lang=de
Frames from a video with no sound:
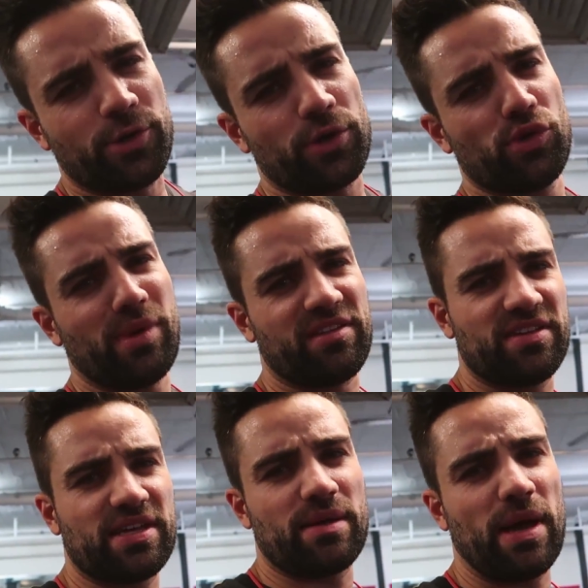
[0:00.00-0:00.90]
Ich wollte nur mal
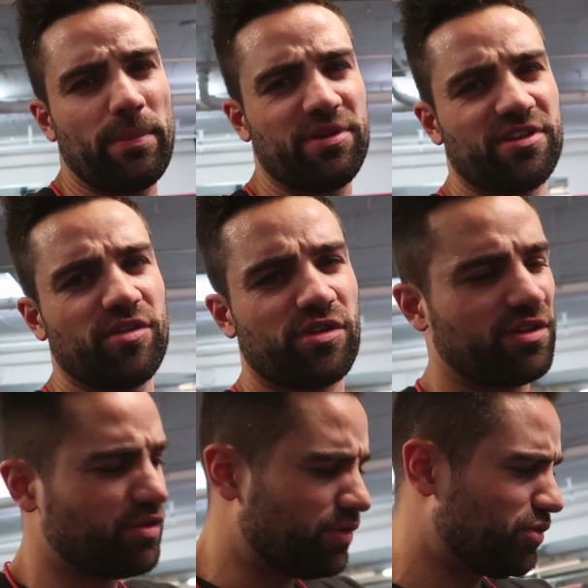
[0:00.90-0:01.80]
sicher, mache ein bisschen
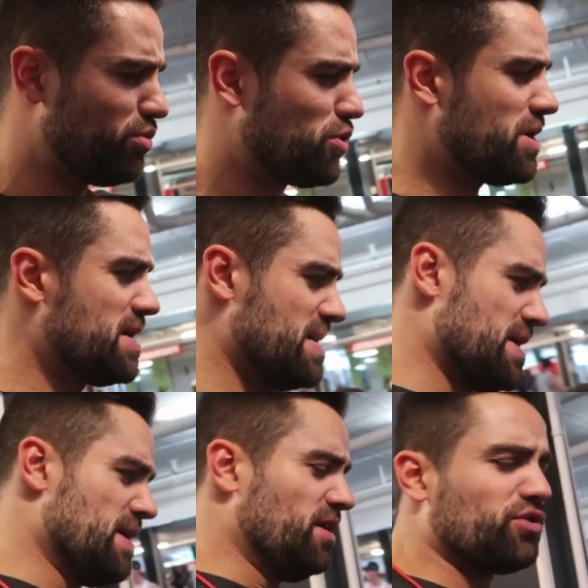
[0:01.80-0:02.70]
Isolationsübung,
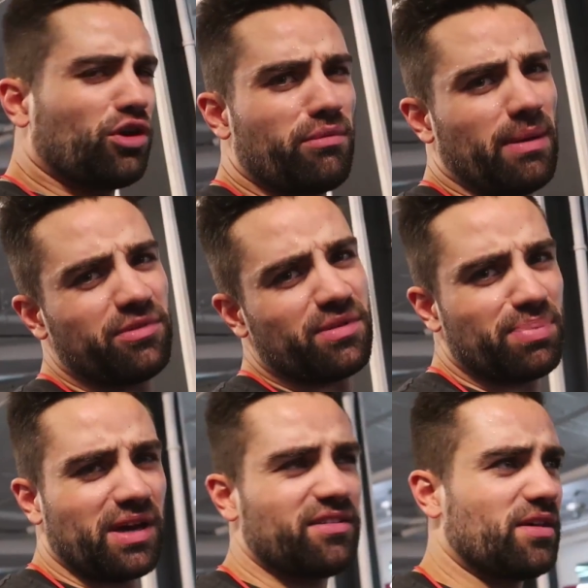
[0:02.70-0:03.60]
doch lieber ein bisschen
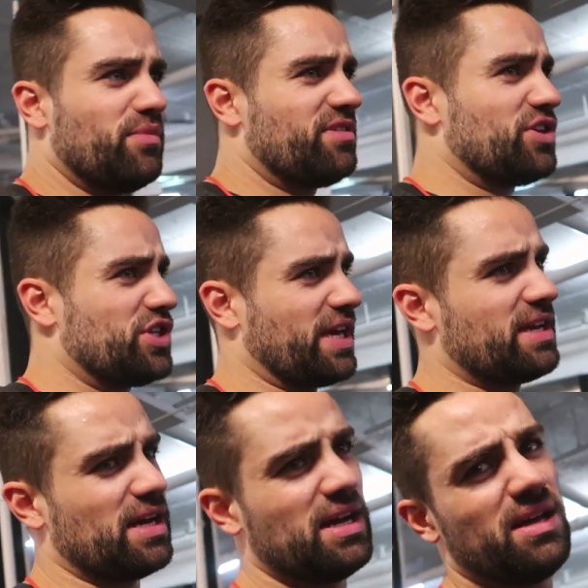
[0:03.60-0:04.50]
Presse, ein bisschen Strecker.